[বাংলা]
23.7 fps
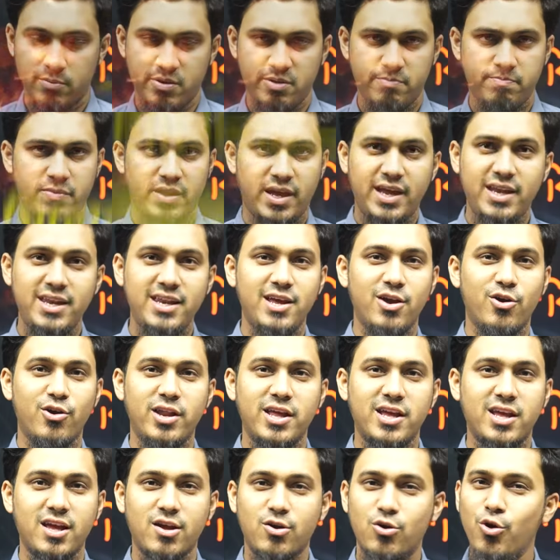হবে এই নিয়ে
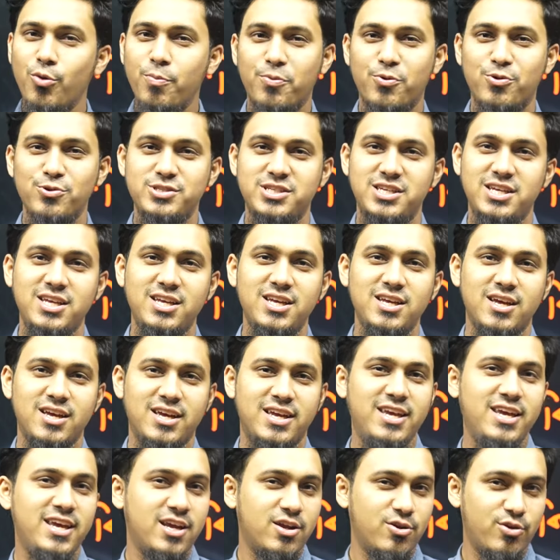অনেকে খুব খুশি
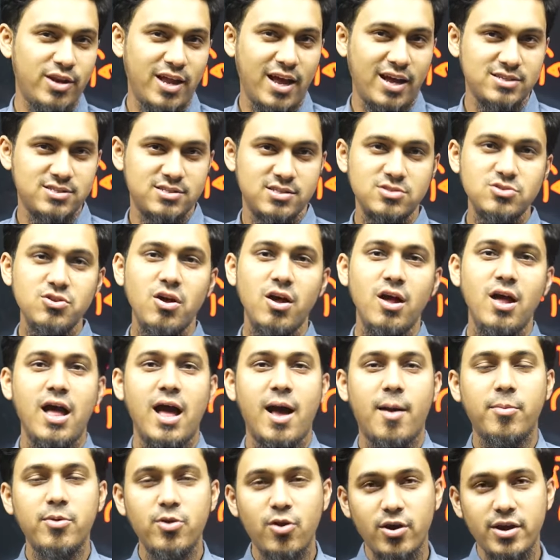হি হি করে হাসতেছো
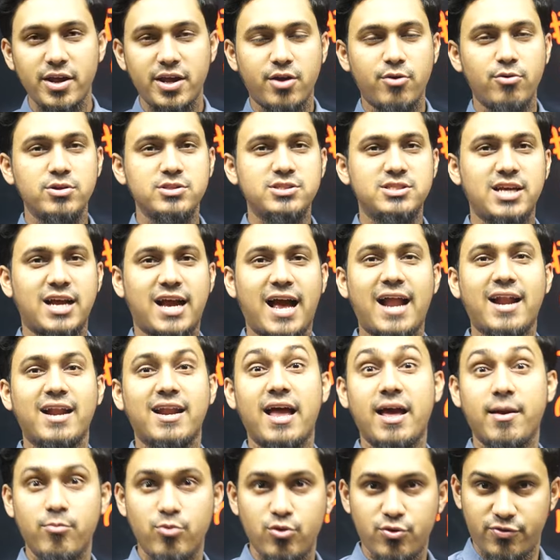আবার অনেকে হচ্ছে
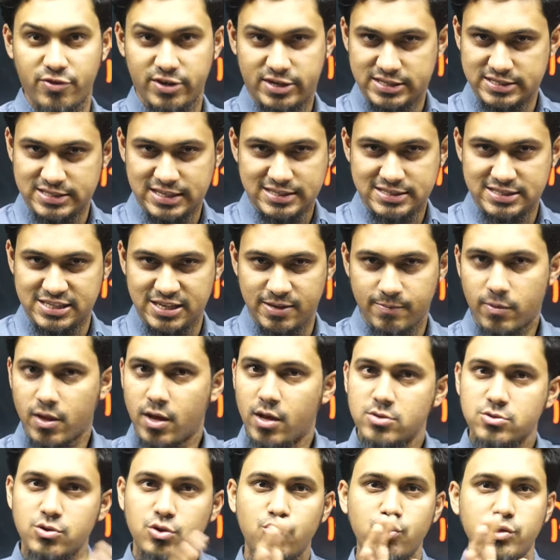কান্নায় বুক ফেটে যাচ্ছে
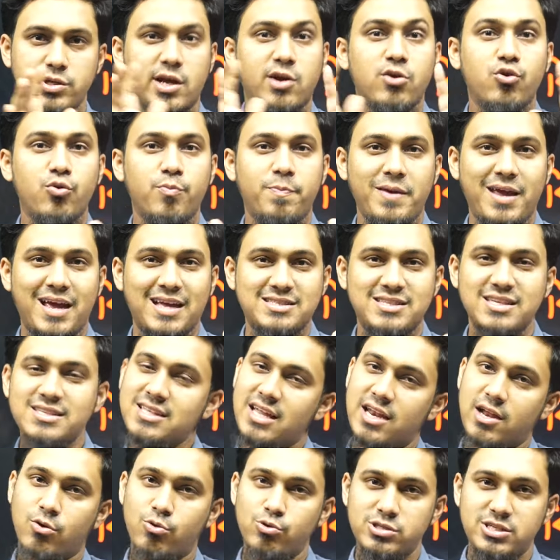সো দুইটা গ্রুপই আছে
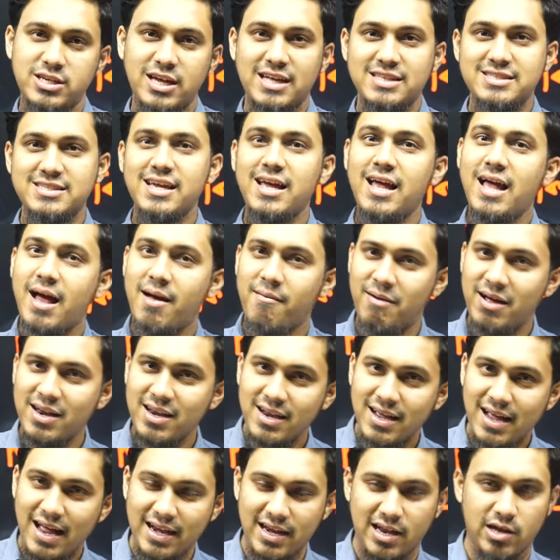যারা খুশি আছে আবার
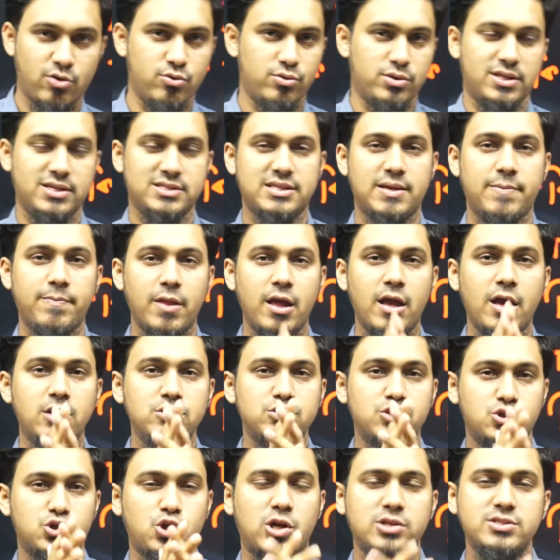কান্না করতেছে
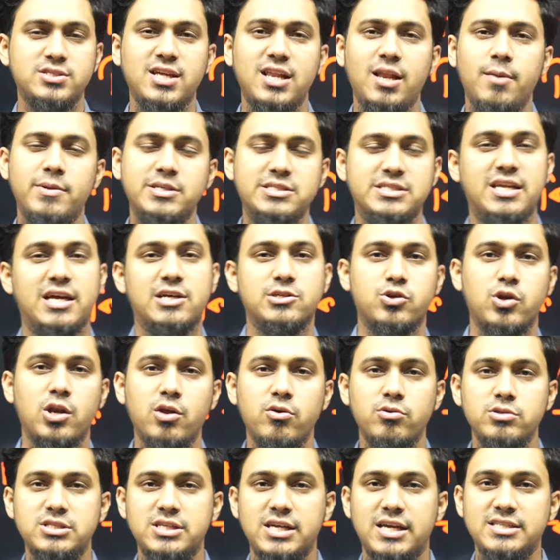সো শর্ট সিলেবাসটা আসলে
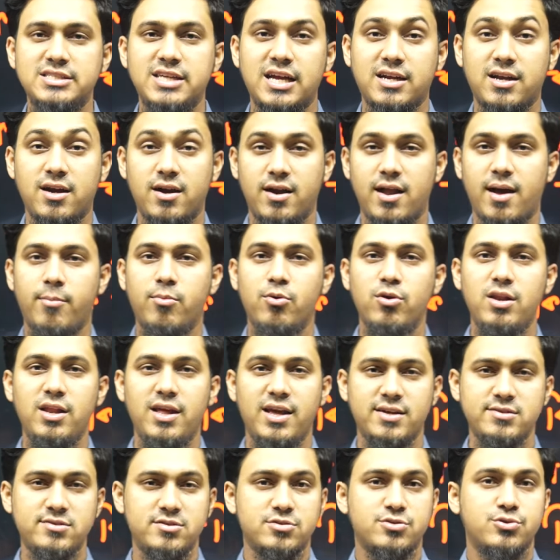হচ্ছে যে একটা ডাবল
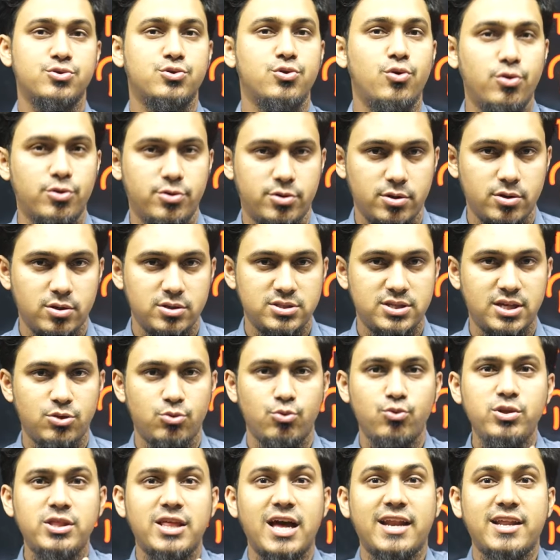এপিসোড যে
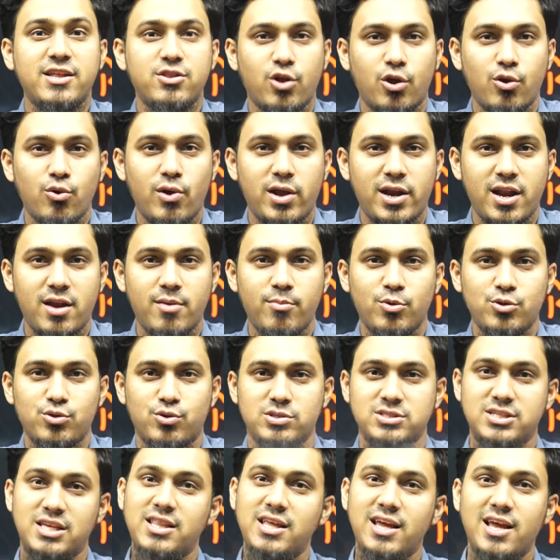দুই ধারি তলোয়ারের মতো
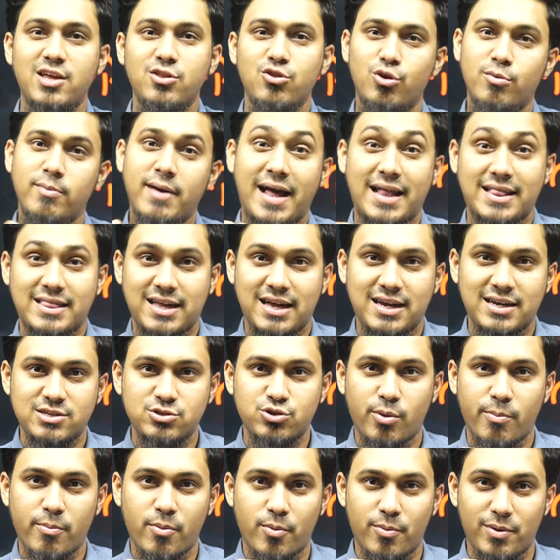যেদিকেই ধরবা হাত কাটার
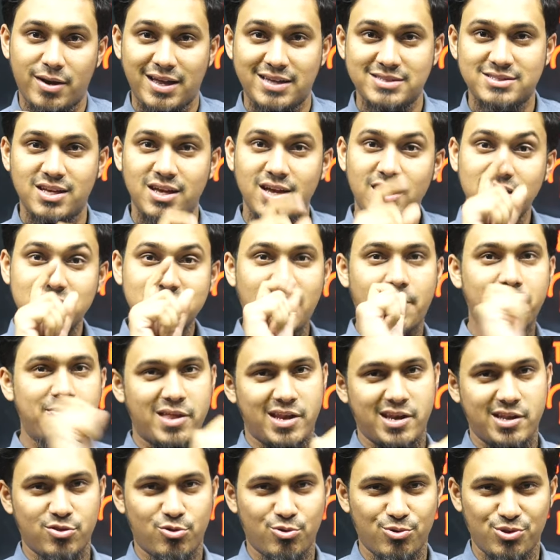সম্ভাবনা আছে
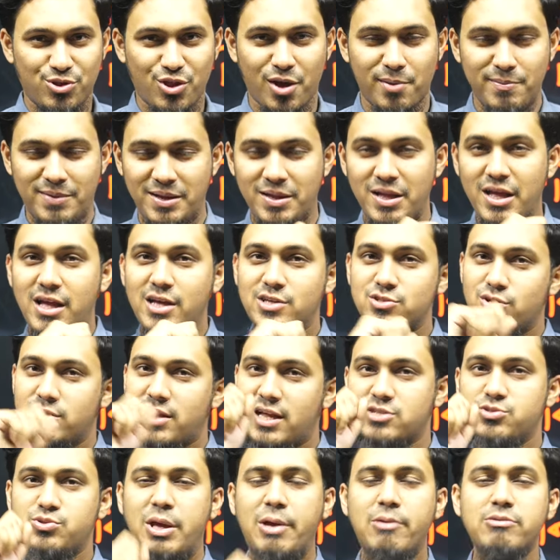সাবধানে ধরতে হবে সো
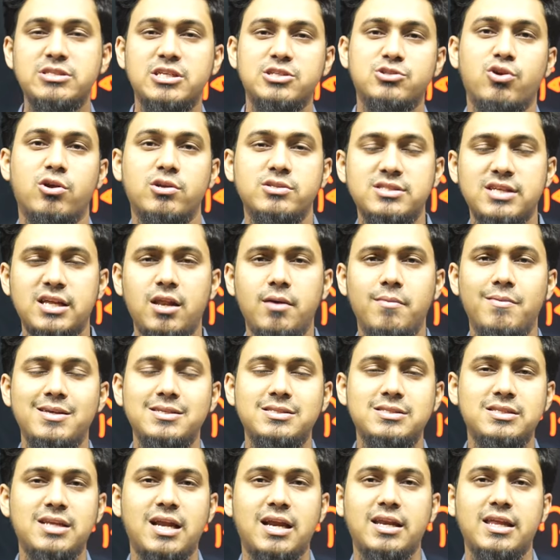দ্যাটস ওয়াই হচ্ছে শর্ট
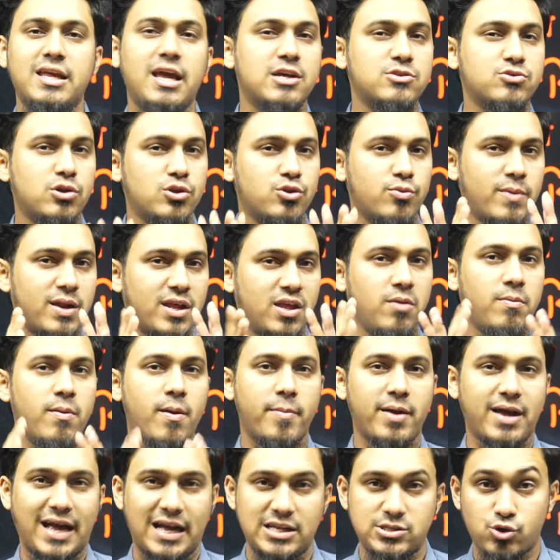সিলেবাসটা নিয়ে আসলে তোমরা
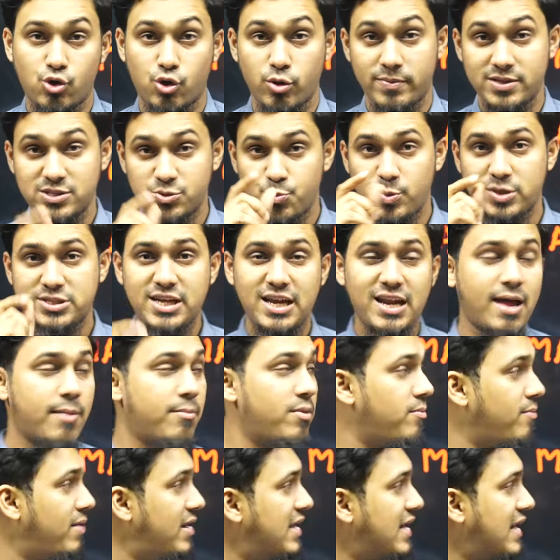কীভাবে কাজ করবে স্পেশালি আমি
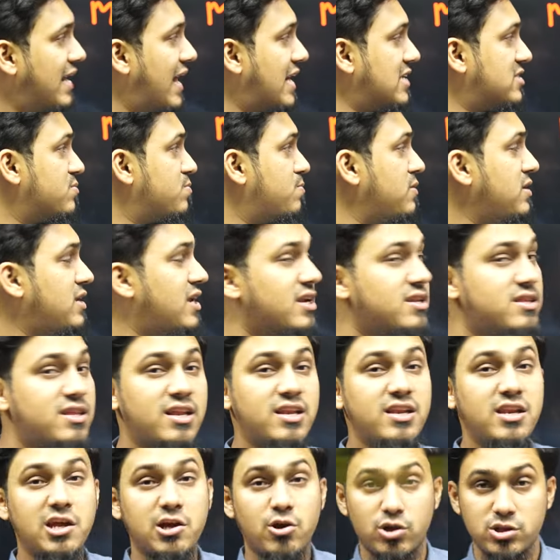মেডিকেল অ্যাসপিরিয়েন্টদের
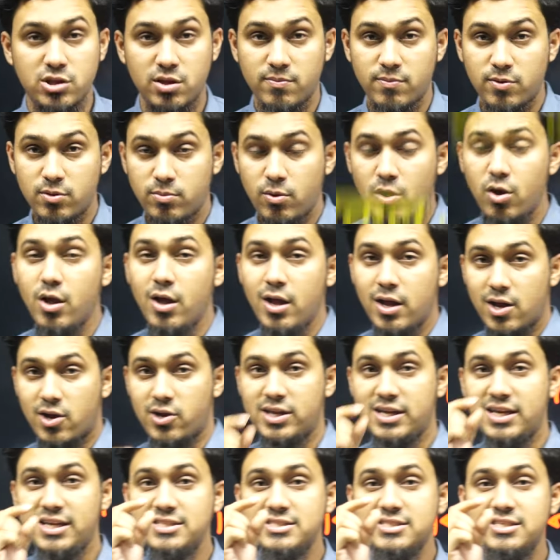নিয়ে কথা বলবো কারণ
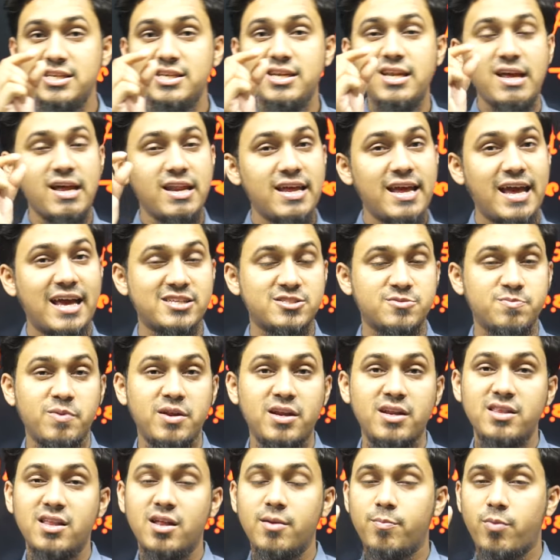ইঞ্জিনিয়ারিং
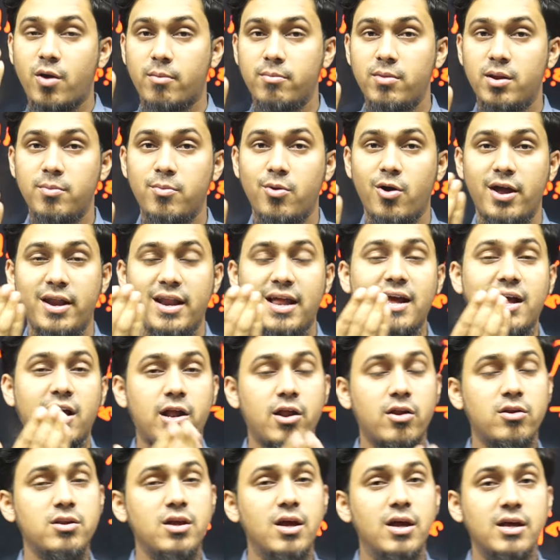অ্যাসপিরিয়েন্টদের প্রবলেম হয় না
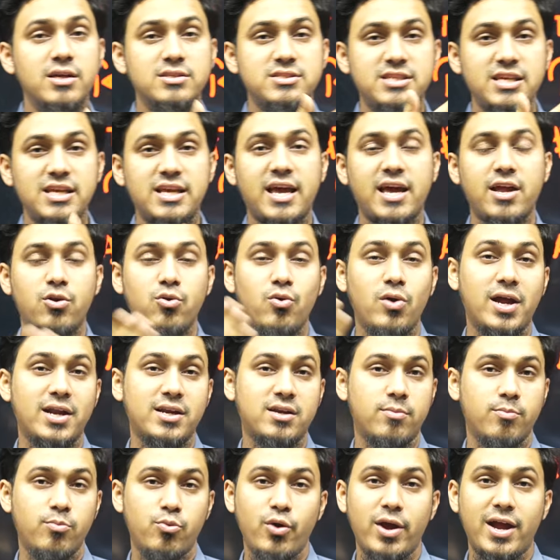কারণ সিকে রুয়েট
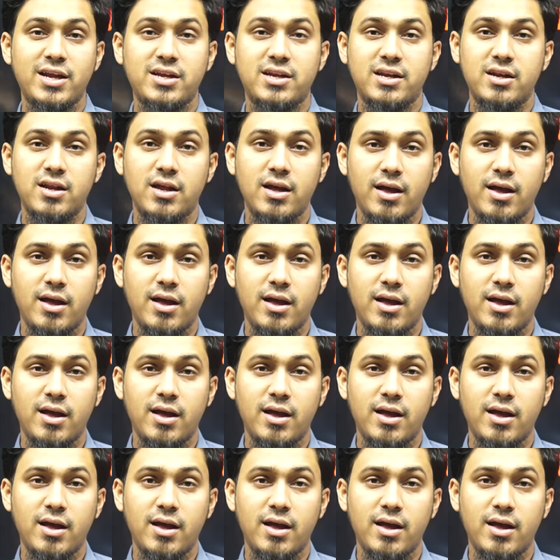বুয়েট